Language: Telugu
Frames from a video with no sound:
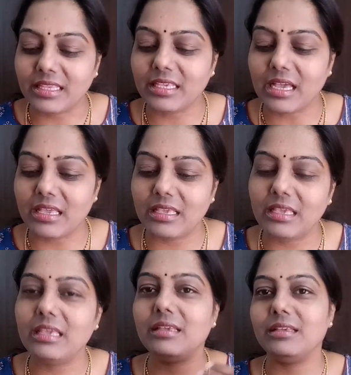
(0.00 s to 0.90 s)
ఐ థింక్
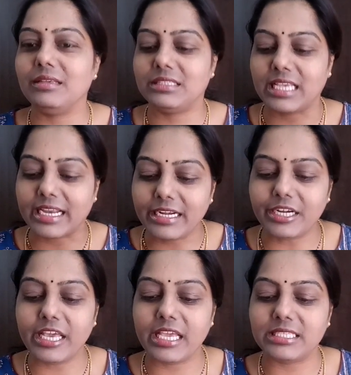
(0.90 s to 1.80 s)
ఈ ఈ
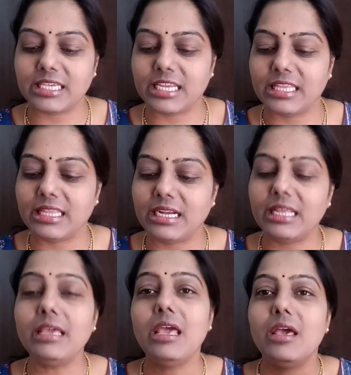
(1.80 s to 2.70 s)
సెకండ్ డే ఏం జరిగిందంటే